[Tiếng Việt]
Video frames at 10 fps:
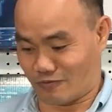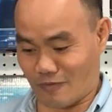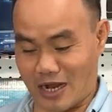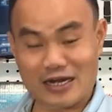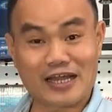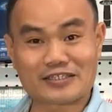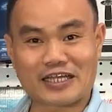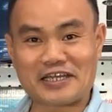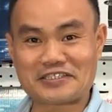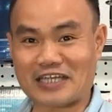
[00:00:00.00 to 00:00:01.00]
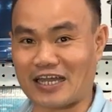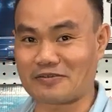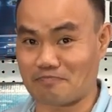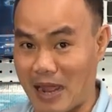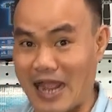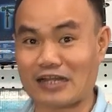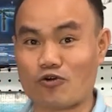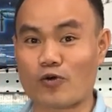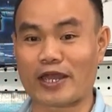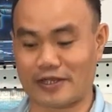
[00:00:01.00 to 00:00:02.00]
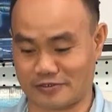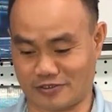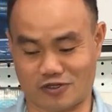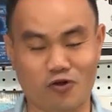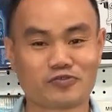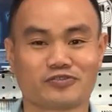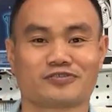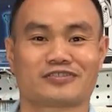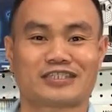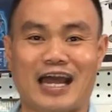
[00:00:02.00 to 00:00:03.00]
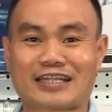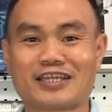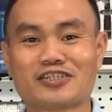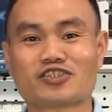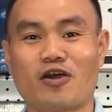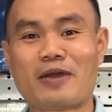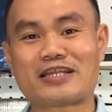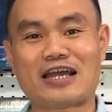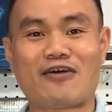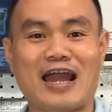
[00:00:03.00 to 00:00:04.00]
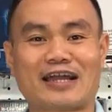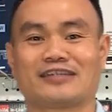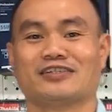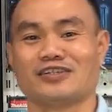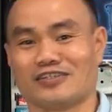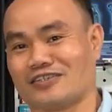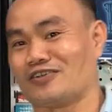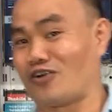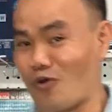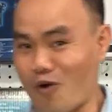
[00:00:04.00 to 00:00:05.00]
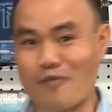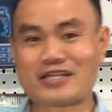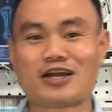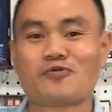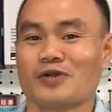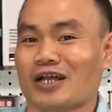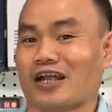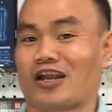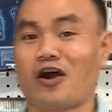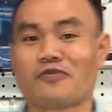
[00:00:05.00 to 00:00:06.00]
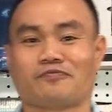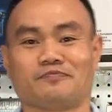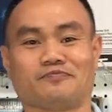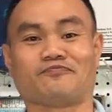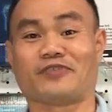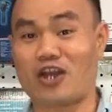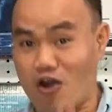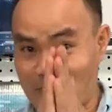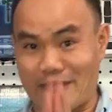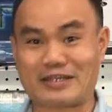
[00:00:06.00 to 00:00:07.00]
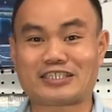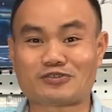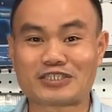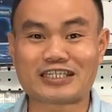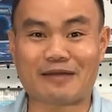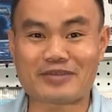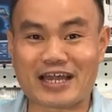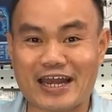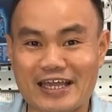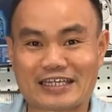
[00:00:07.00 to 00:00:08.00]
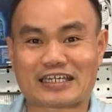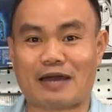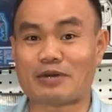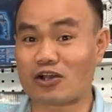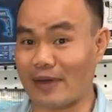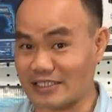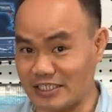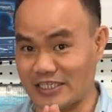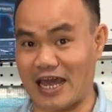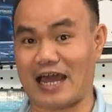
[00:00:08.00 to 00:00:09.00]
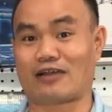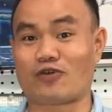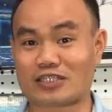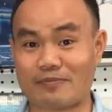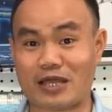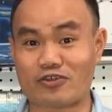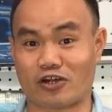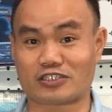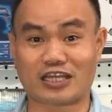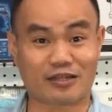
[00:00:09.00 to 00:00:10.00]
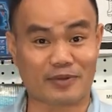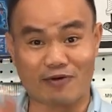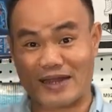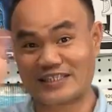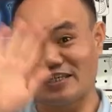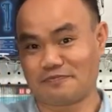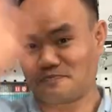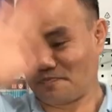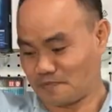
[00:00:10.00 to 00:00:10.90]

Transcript: bật lên thấy chạy mát ok rồi trả tiền cho bên giao hàng ủng hộ Minh Châu rồi video hôm nay Minh Châu xin tạm dừng ở đây cảm ơn các anh chị đã quan tâm theo dõi chào tạm biệt các anh chị